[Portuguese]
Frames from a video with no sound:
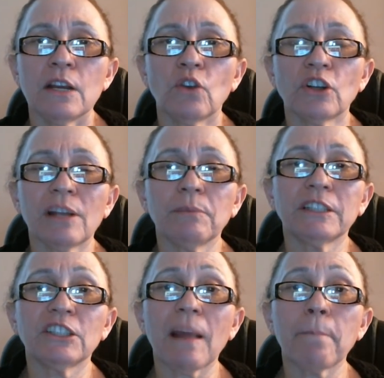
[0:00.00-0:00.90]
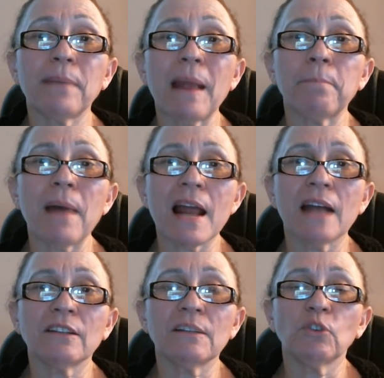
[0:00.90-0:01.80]
Nós temos que estar
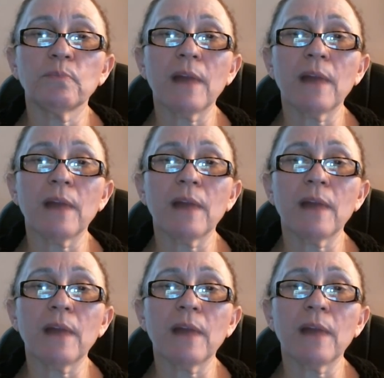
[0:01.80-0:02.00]
preparados, irmãos,